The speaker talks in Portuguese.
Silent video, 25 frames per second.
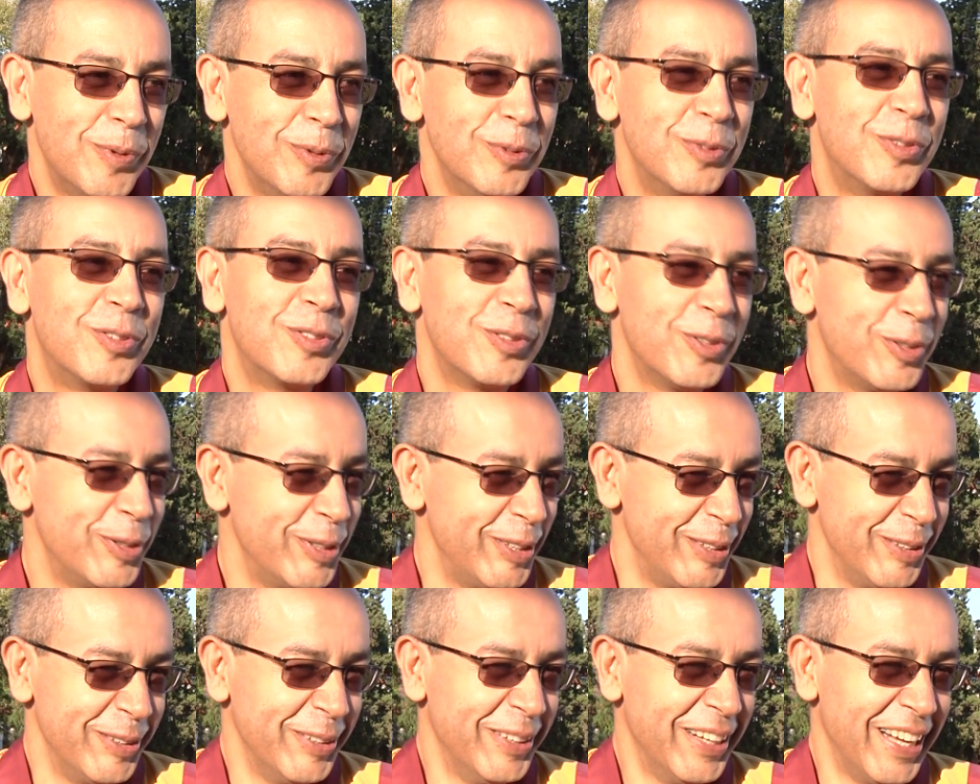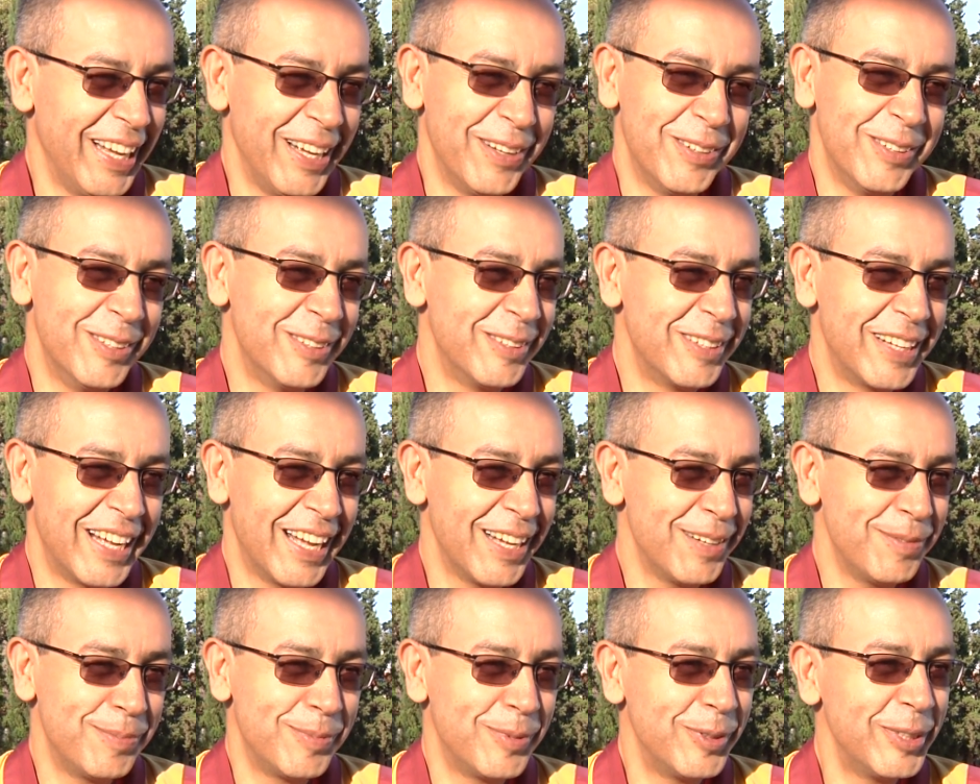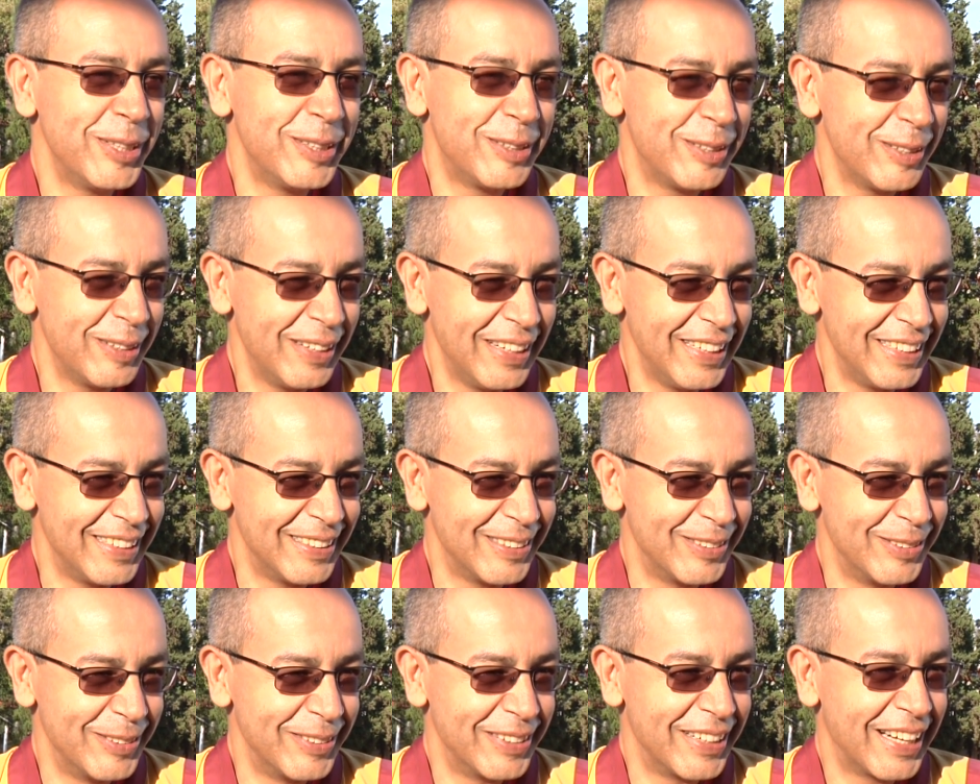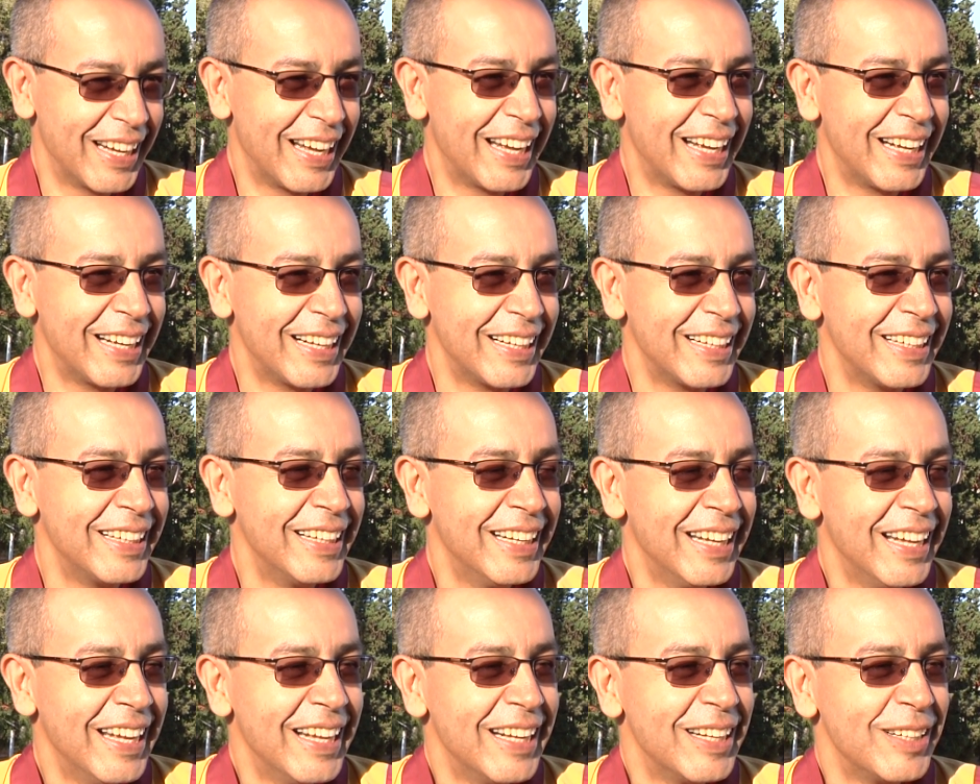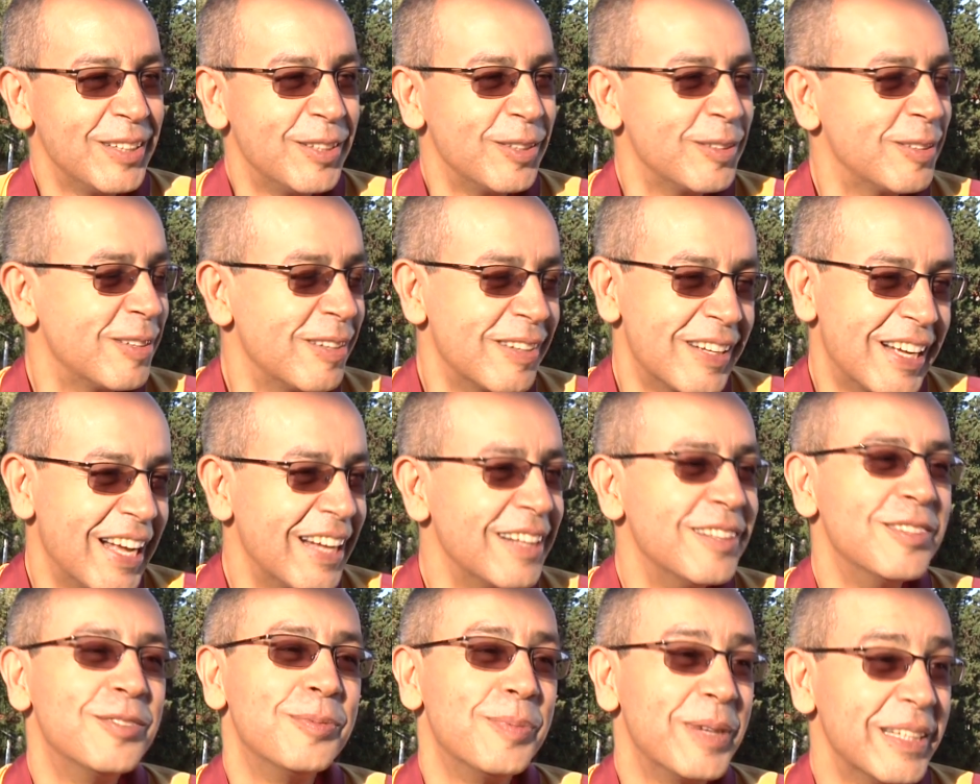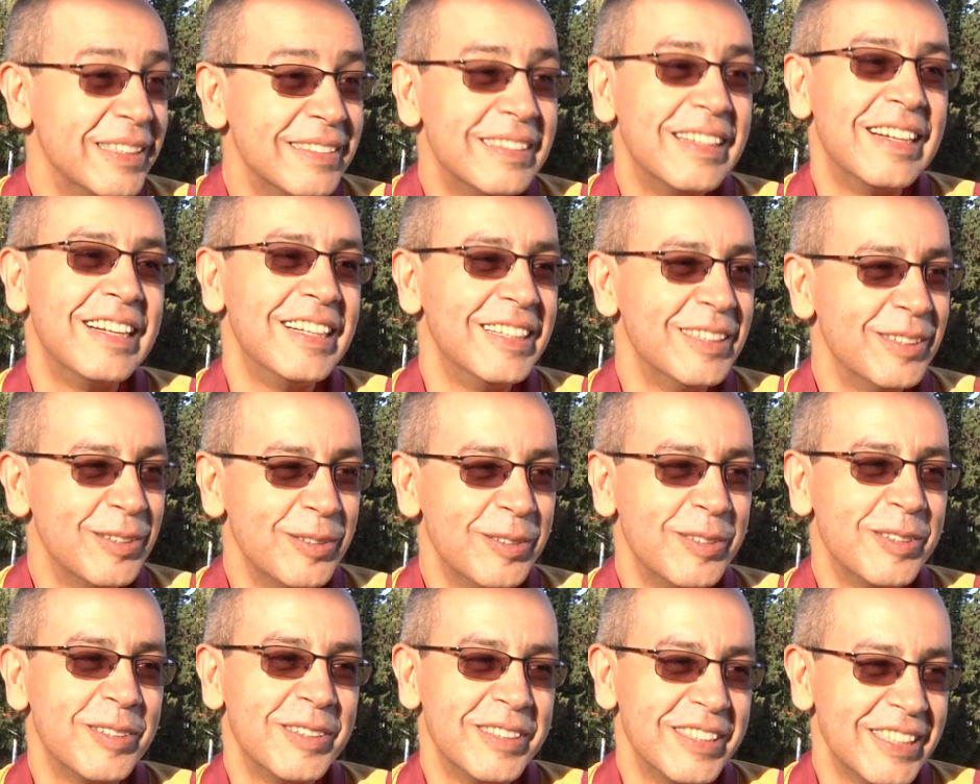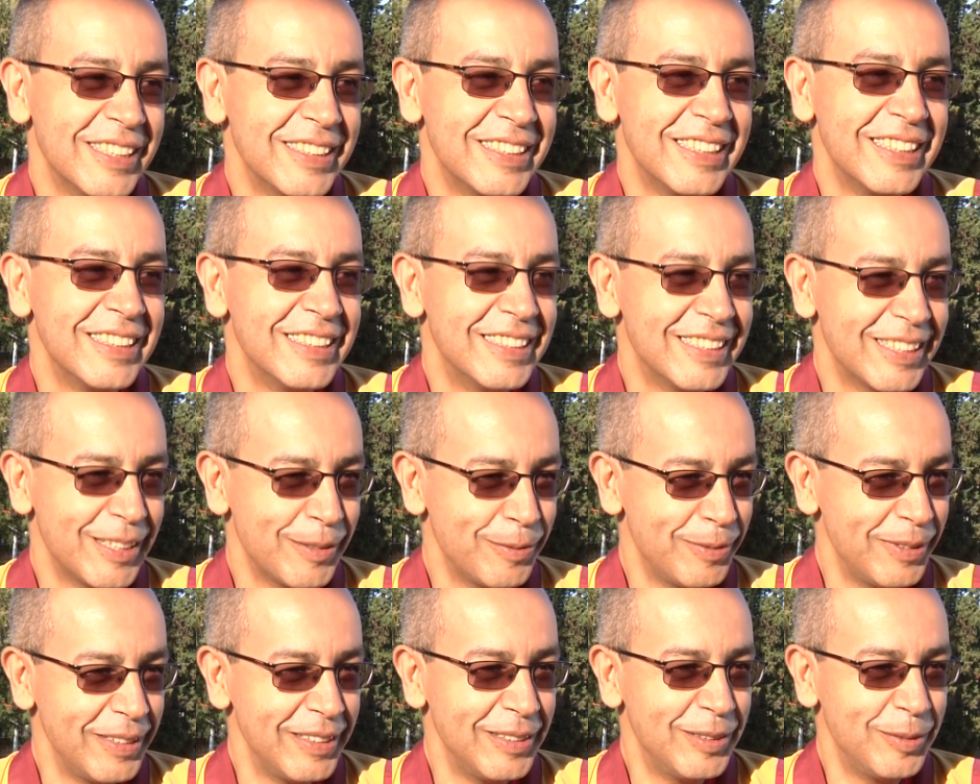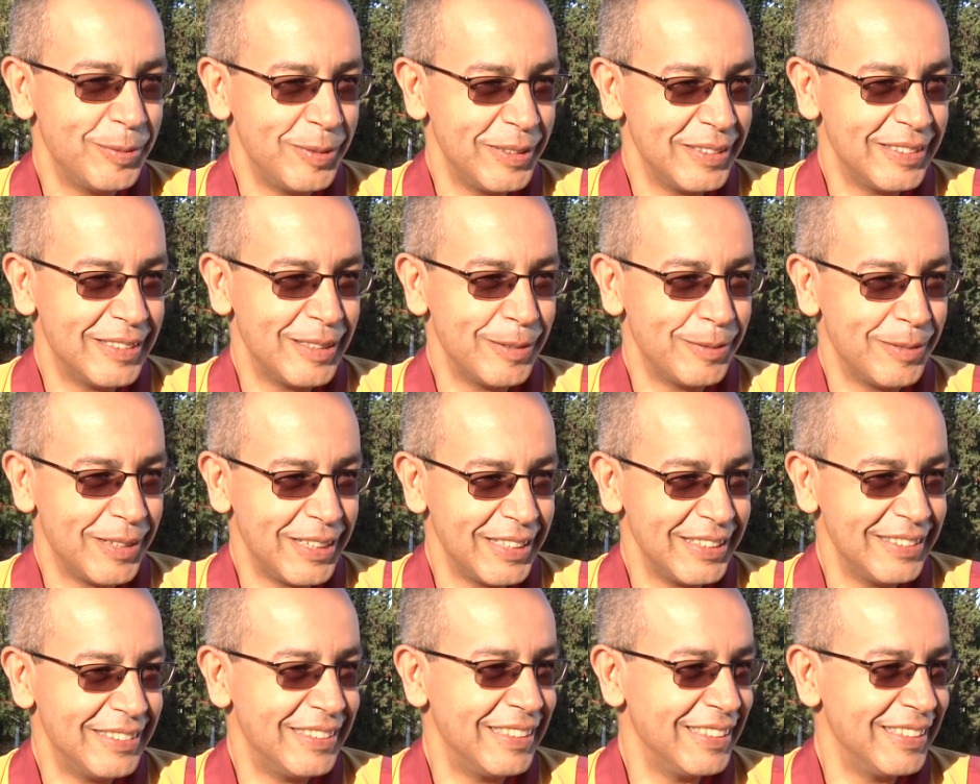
um sonho, é um lugar muito lindo. Ah, dos lugares mais lindos onde a gente já fez festivais